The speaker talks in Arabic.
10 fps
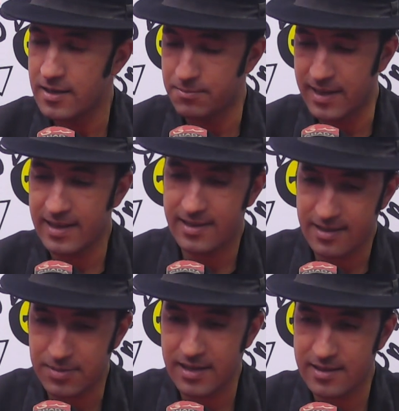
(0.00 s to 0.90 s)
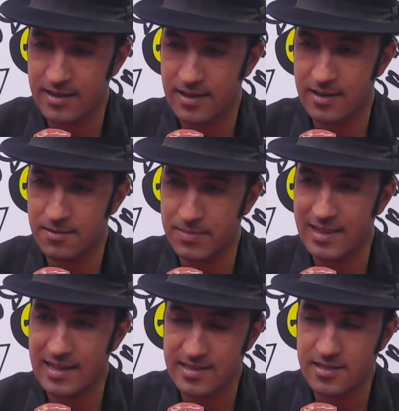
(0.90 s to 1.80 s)
بهاد بهاد آه، بهاد
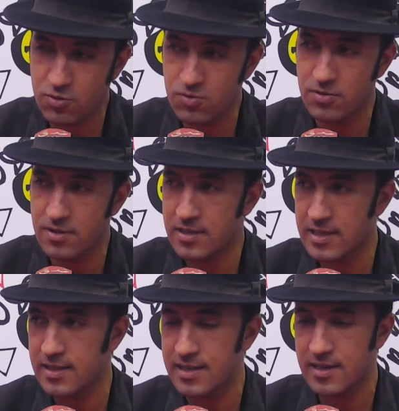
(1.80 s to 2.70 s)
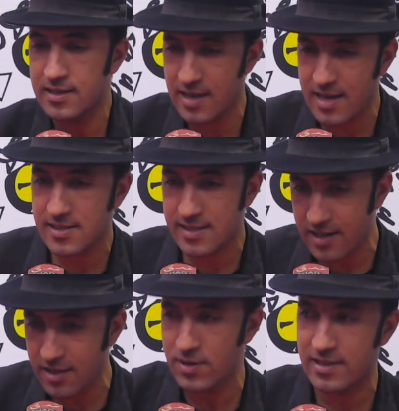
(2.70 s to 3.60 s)
لاتيتود يعني كي كي
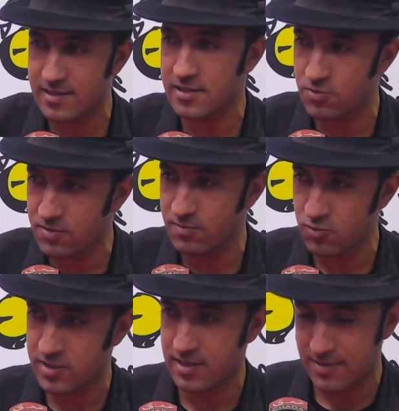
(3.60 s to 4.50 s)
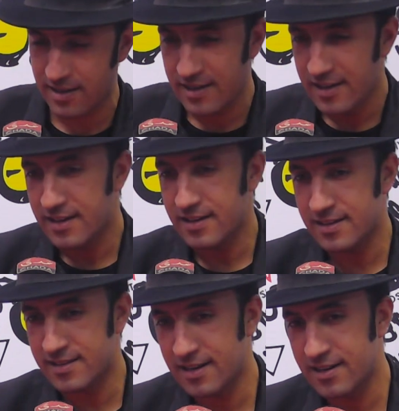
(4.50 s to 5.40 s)
انستاليو هاد لاتيتود في المجتمع
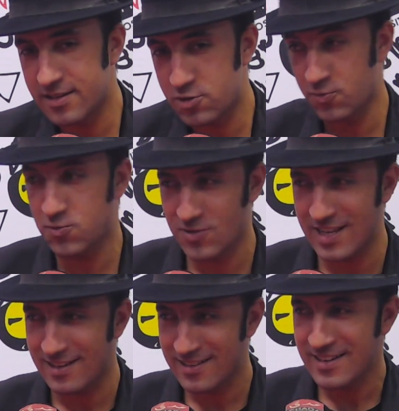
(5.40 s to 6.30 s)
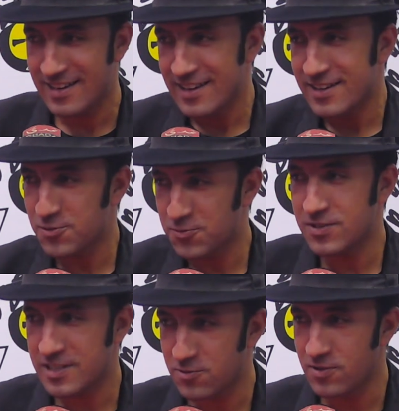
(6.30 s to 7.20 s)
آه، ديال شوفوني
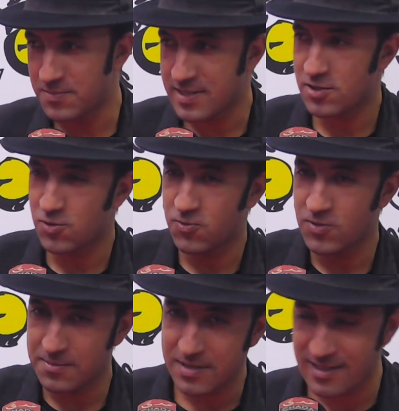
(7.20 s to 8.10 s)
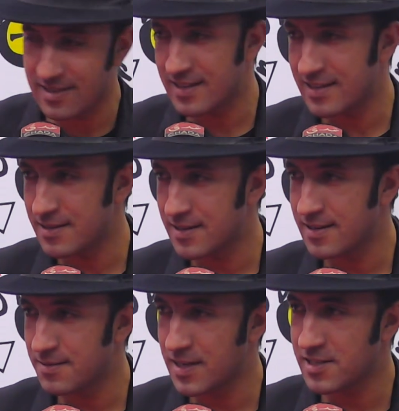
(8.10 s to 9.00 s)
شوفوني شنو لبست شوفوني منين
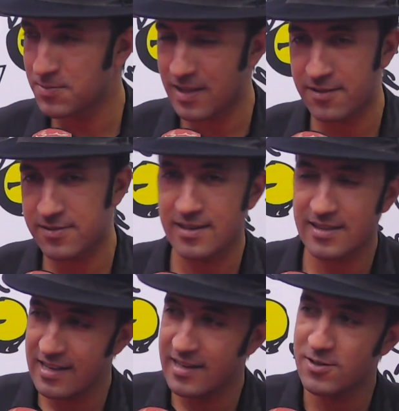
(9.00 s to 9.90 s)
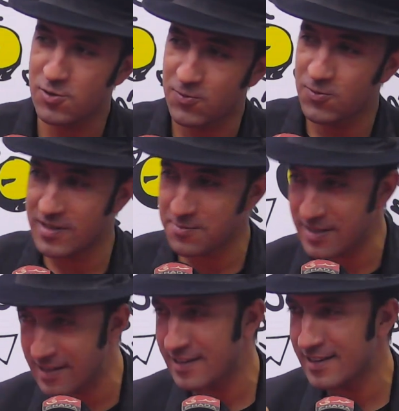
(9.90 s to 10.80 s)
آه، منين جبت القفطان ديالي شوفوني
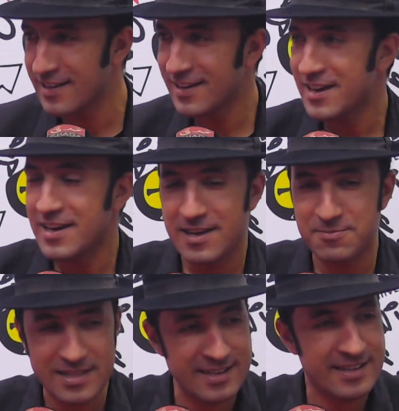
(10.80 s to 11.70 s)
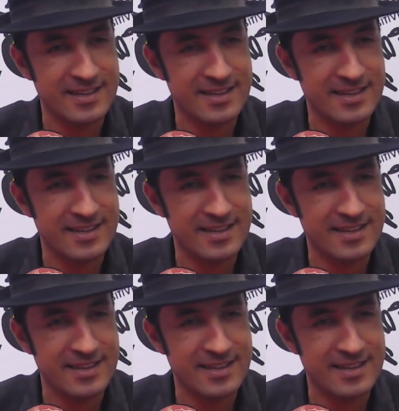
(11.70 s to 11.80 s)
منين منين